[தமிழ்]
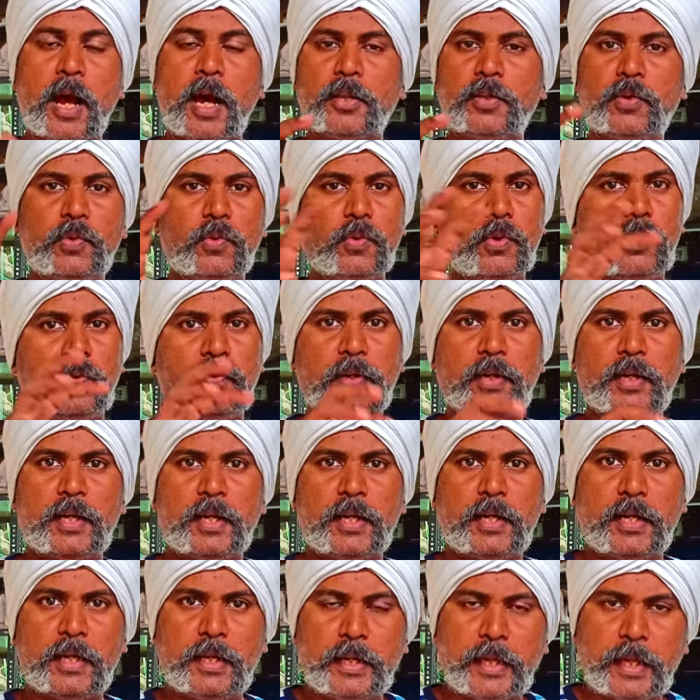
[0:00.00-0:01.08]
அதுவும் ஒரு
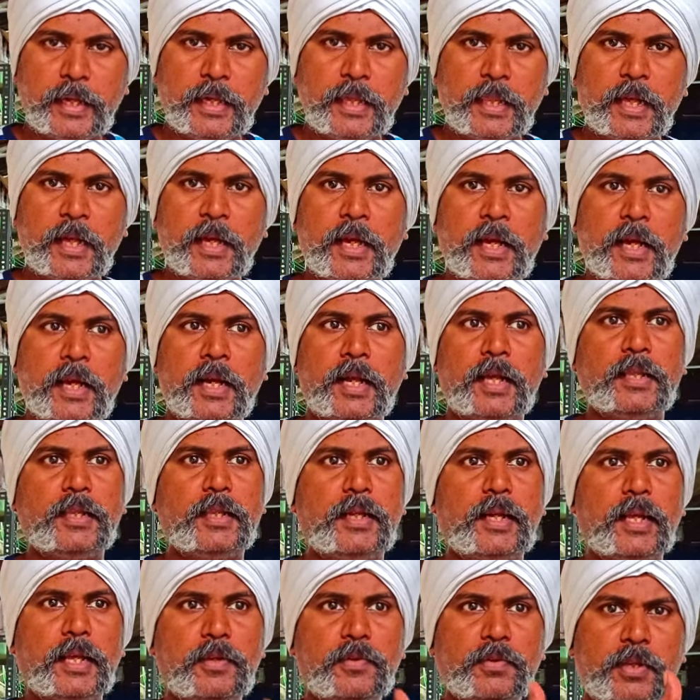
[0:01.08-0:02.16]
வகையான டை தான் ஆனால் அந்த
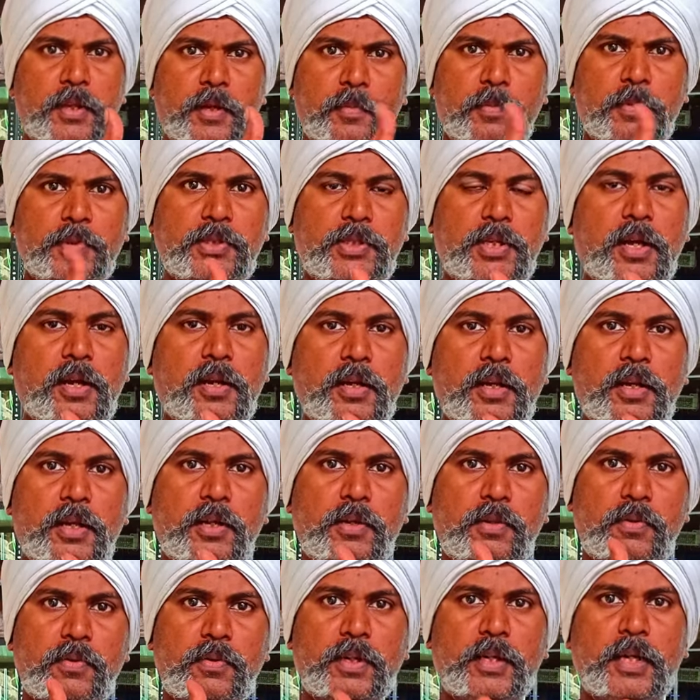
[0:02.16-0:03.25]
டை வந்து ரொம்ப ஸ்ட்ராங்காக
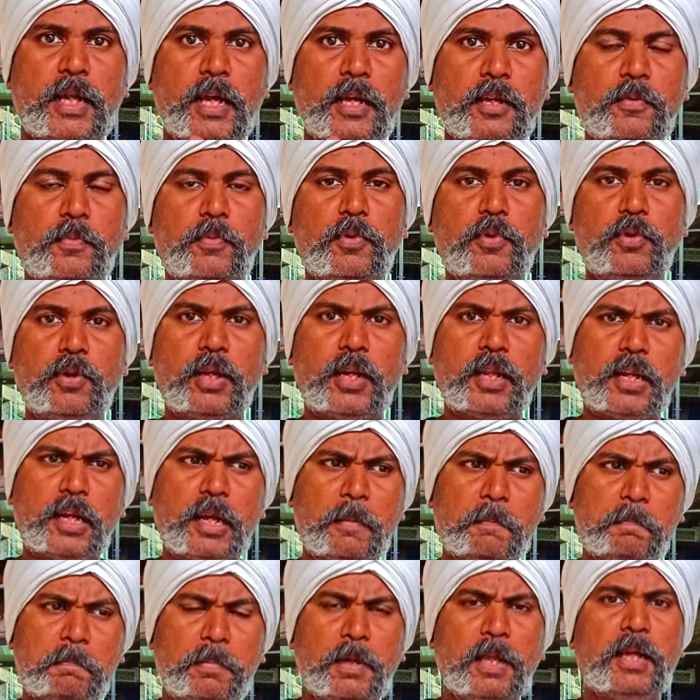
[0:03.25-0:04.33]
இருக்கும் உங்கள் டேங்க் ப்ளூ
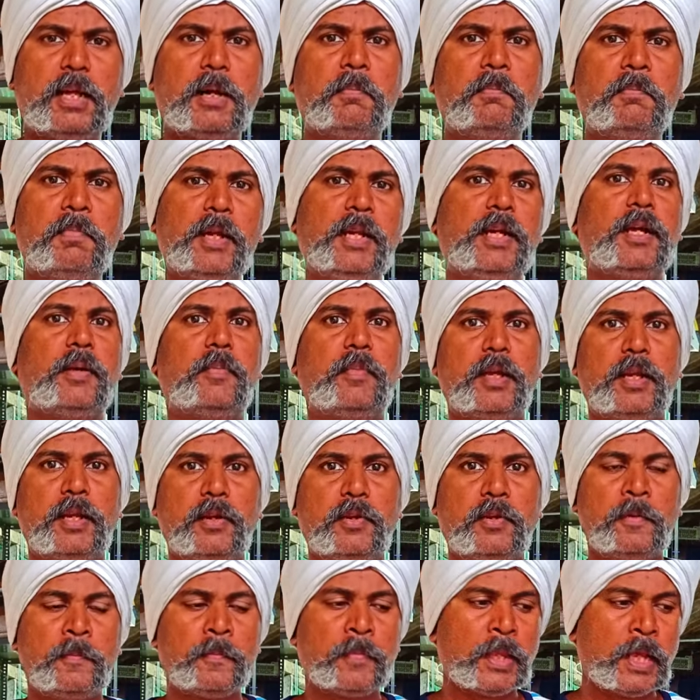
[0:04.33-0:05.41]
கலரில் அப்படி கம்ப்ளீட்டாக
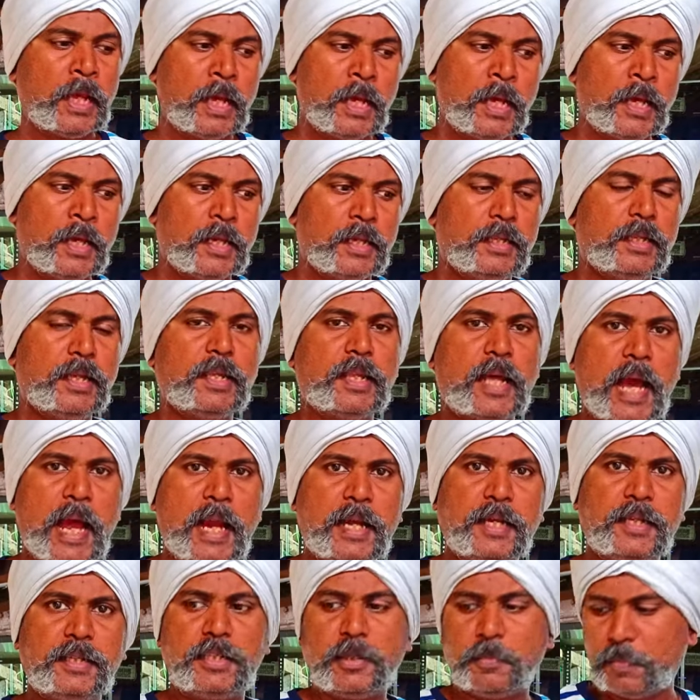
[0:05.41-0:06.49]
மாறிடும் இதே இது
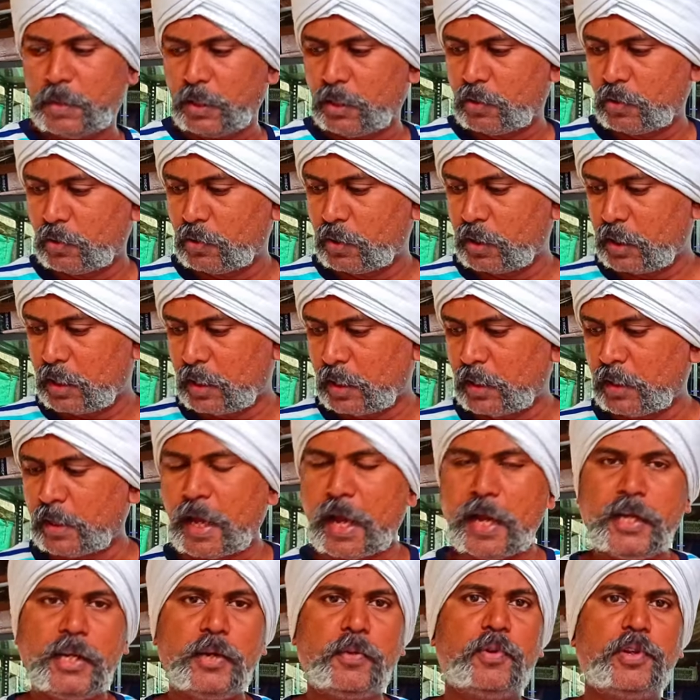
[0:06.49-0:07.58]
ஆன்டிசெப்டிக்கோ இல்லைன்னா அந்த
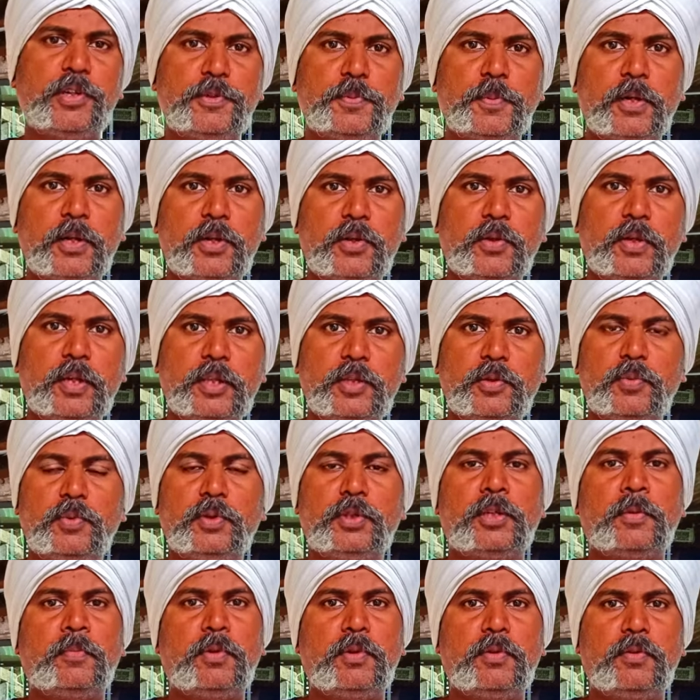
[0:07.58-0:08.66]
ஆன்டிவைட் ஸ்பாட்டோ இது
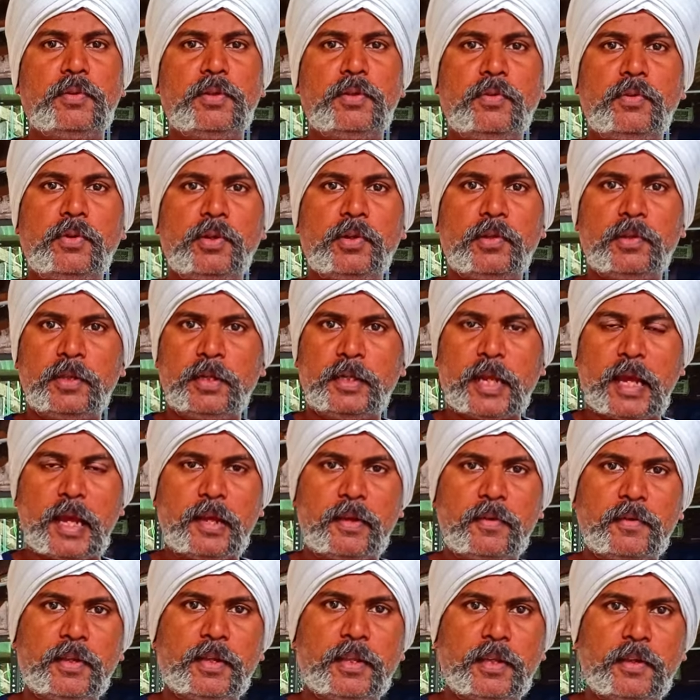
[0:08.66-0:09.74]
ஊற்றும் போது வந்து உங்களுக்கு வந்து
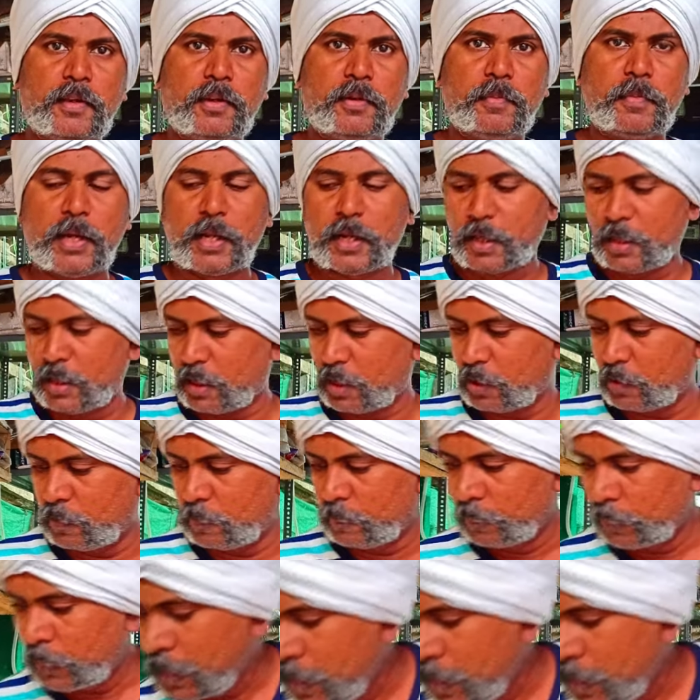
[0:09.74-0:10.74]
டேங்க் வந்து அந்தளவுக்கு மாறாது அதுவும்